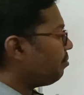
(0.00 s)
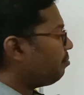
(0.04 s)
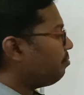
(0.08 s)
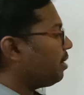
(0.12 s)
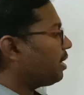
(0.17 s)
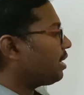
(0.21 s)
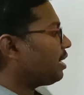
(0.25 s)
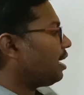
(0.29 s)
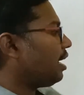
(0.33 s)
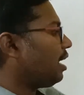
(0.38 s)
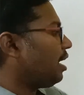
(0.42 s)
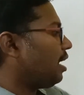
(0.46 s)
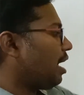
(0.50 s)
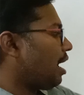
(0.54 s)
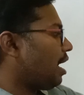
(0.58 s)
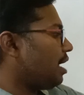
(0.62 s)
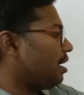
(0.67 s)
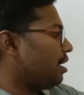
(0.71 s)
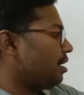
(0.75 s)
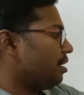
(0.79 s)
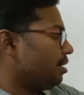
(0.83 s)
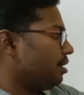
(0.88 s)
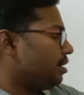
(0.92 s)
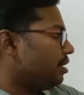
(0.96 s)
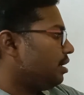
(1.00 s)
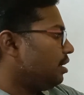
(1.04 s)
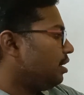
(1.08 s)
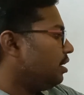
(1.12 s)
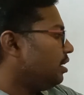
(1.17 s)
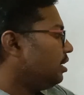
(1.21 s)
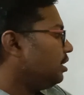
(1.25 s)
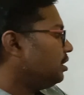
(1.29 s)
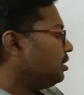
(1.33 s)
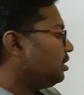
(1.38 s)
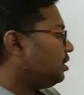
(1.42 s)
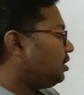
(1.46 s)
मेटल आयन
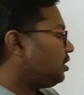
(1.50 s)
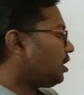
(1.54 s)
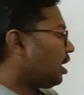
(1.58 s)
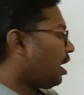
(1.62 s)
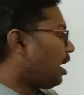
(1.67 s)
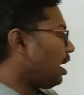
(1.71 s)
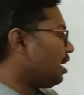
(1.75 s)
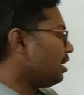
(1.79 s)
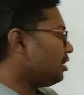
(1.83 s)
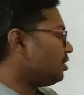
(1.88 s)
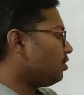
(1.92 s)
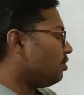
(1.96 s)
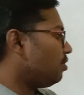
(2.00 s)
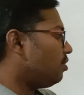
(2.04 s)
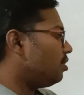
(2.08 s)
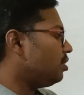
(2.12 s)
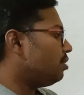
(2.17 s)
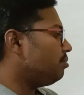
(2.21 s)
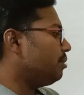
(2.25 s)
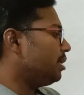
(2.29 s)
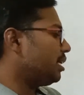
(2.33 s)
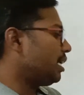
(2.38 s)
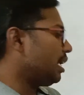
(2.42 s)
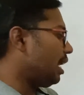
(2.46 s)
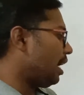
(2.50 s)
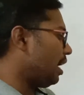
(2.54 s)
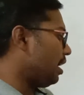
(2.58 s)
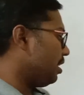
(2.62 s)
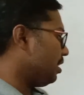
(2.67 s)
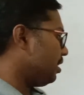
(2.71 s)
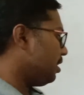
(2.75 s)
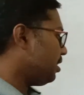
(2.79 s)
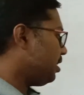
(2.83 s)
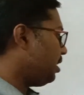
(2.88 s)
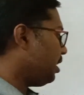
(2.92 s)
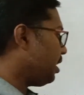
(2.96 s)
चार्ज ऑन मेटल
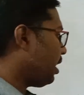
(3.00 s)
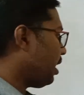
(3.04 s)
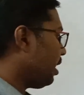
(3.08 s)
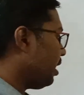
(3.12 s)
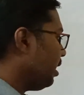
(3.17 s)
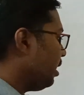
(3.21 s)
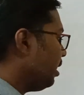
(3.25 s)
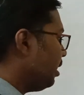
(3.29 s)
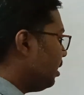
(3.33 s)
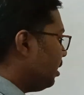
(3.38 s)
आयन ठीक है